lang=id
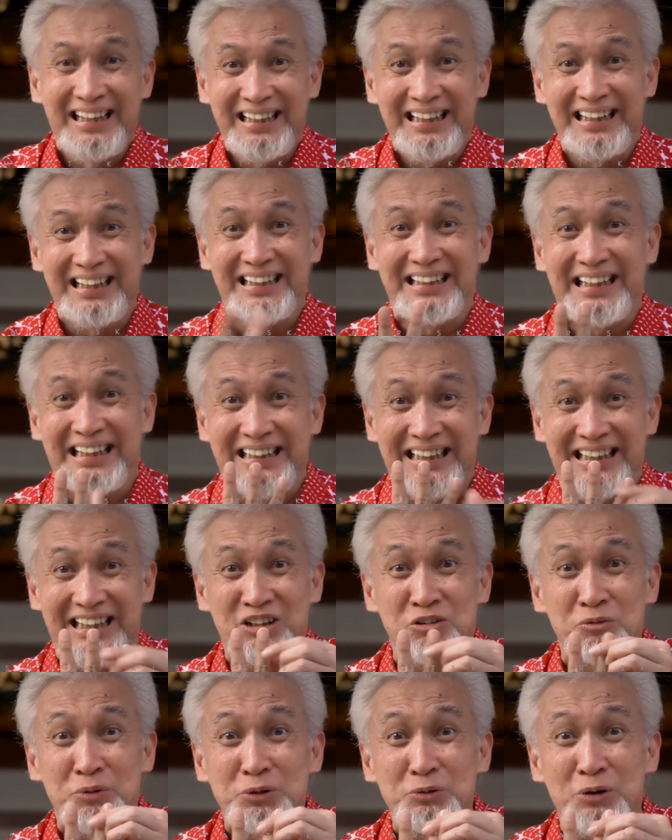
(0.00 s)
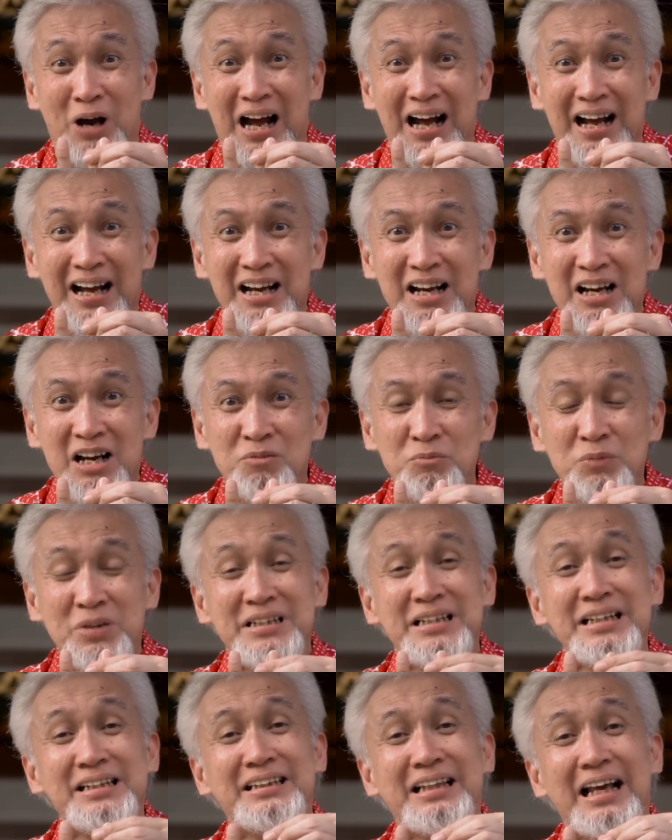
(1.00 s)
ingat kata dia nomor dua
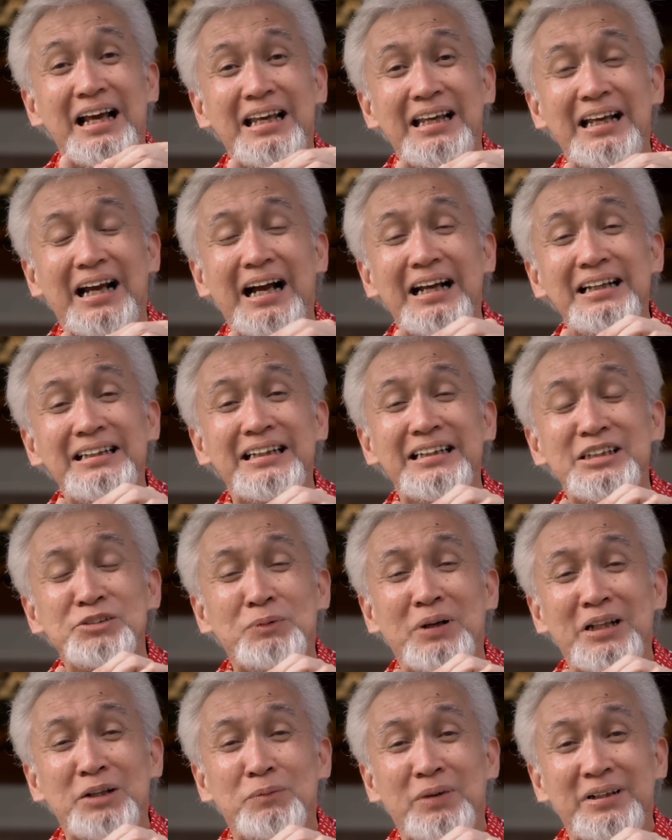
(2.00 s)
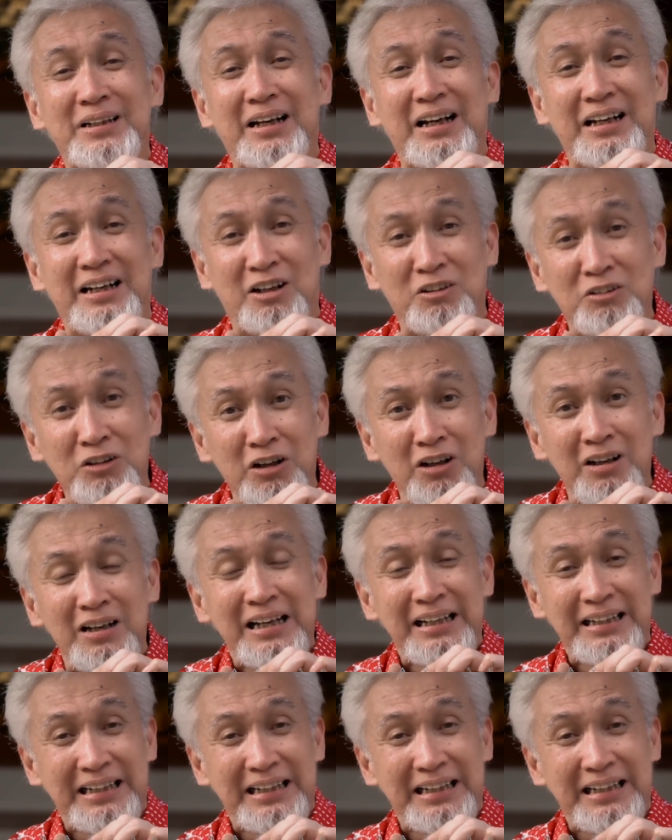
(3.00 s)
mencintai hanya semata-mata karena Allah